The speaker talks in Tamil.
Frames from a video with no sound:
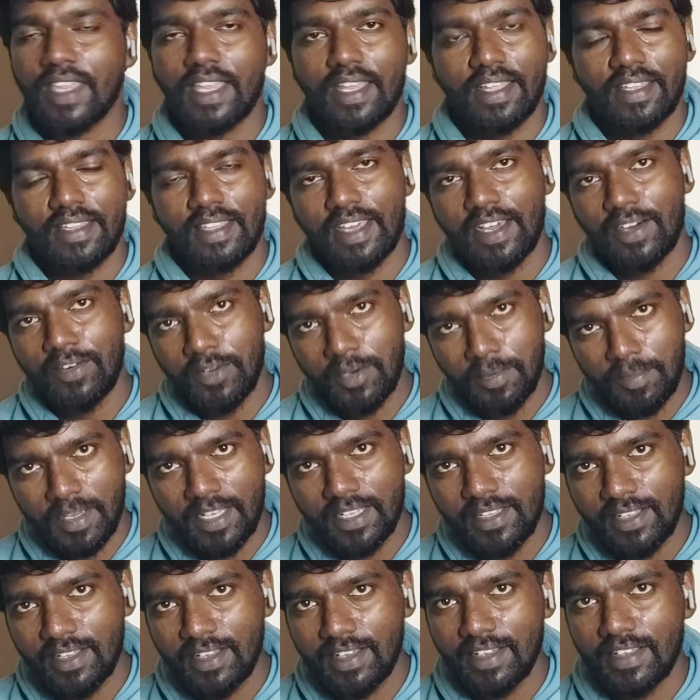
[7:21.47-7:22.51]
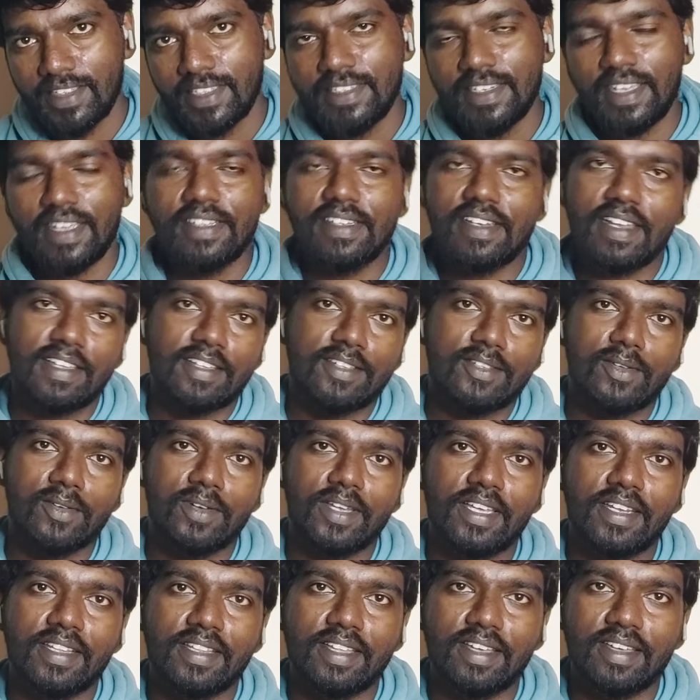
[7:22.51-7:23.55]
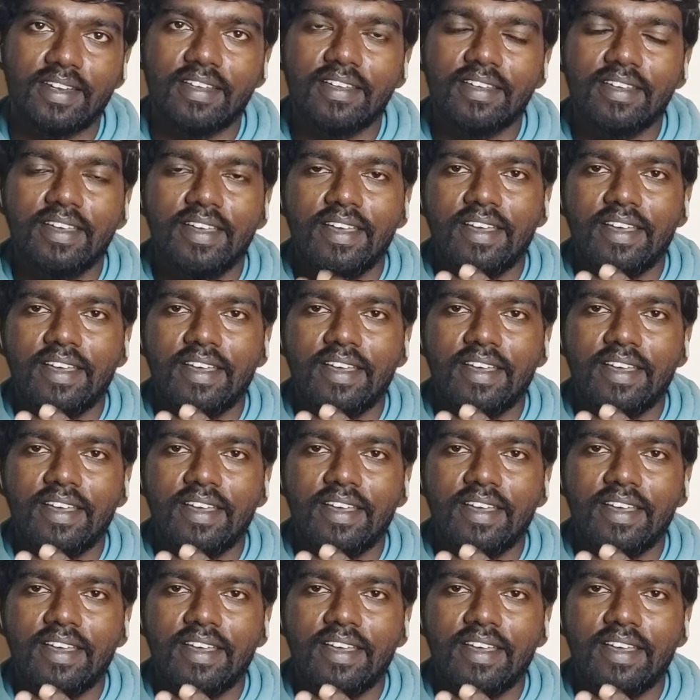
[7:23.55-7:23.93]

நேற்றுக்கு அவருமே அந்த ஸ்டேஜில் அதை சொல்லியிருந்தார்